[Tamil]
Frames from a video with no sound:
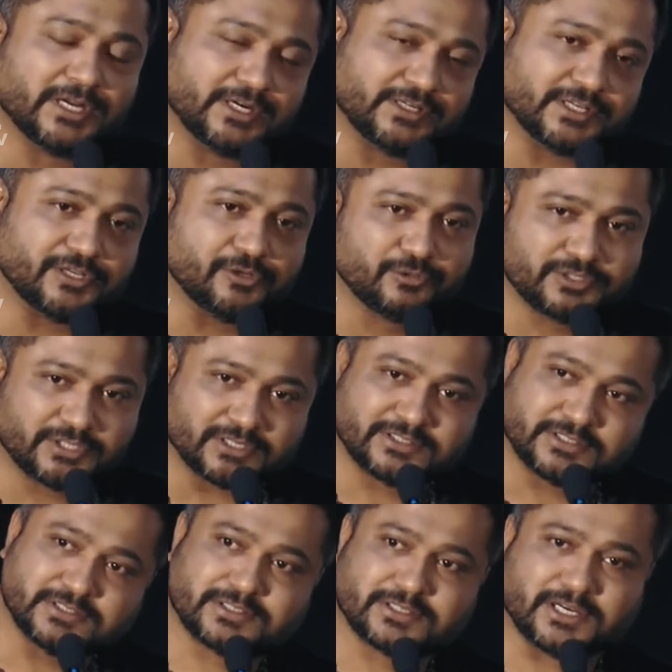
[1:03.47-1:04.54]
இட்ஸ் எ ஹியூஜ்
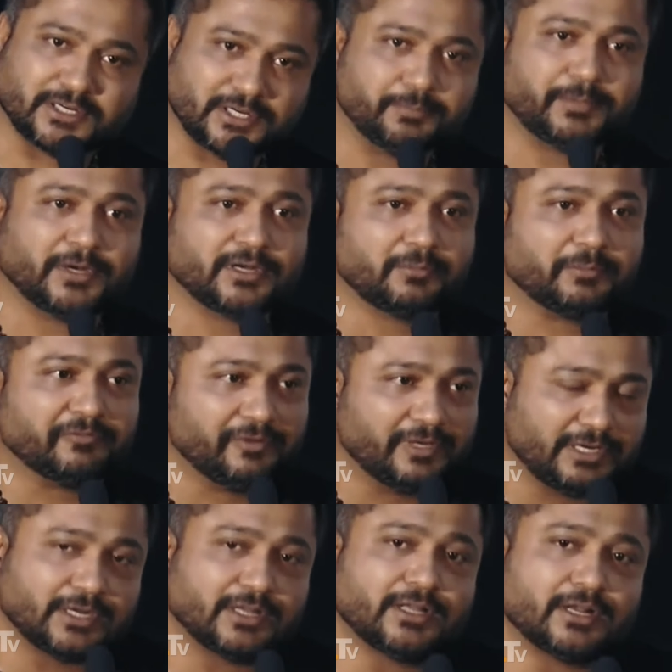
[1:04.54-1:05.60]
சக்ஸஸ் கண்டிப்பாக நம்ம
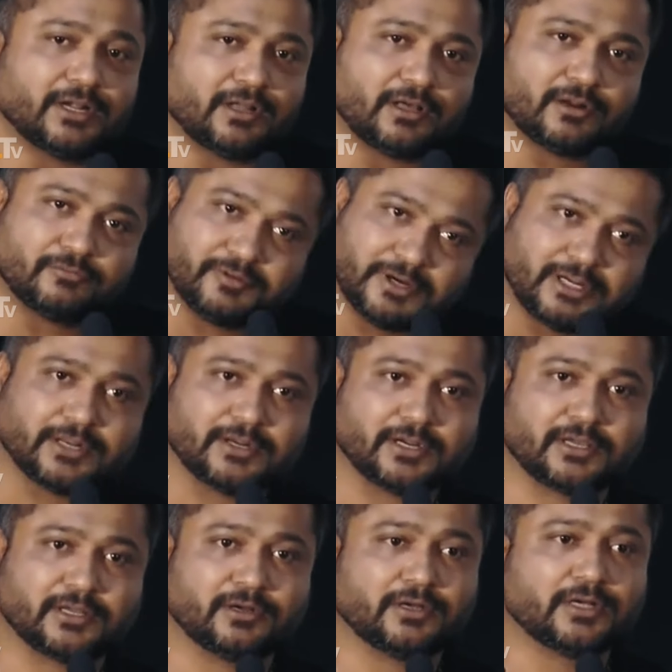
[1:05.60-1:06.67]
வீட்டில் எல்லாரும் வீட்டில்
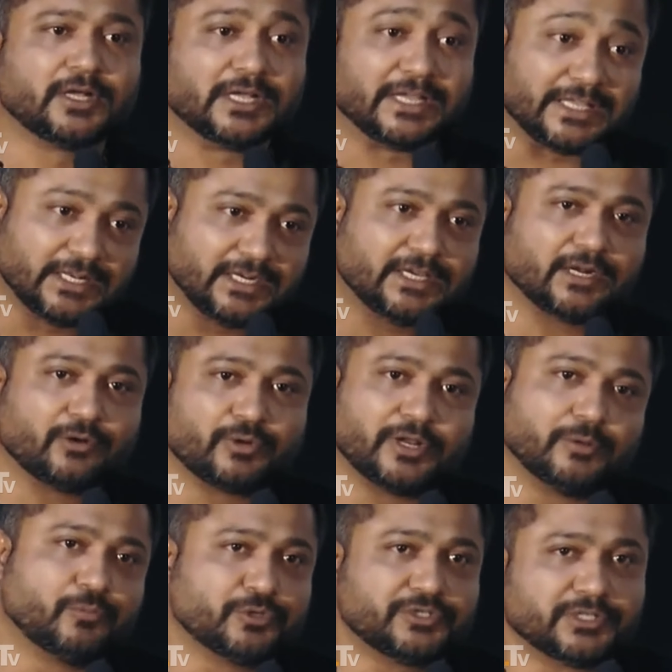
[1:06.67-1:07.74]
நடக்கிற இருக்கிற ஒரு
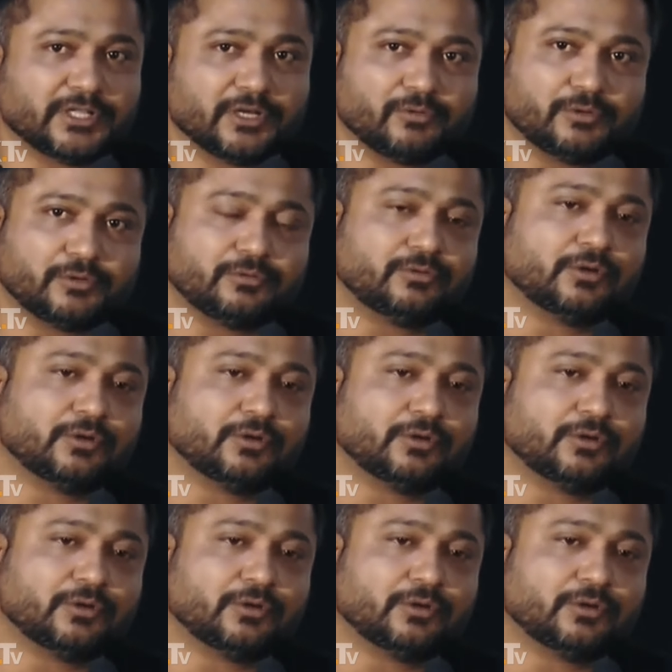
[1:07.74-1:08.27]
எமோஷன் தான் ஒரு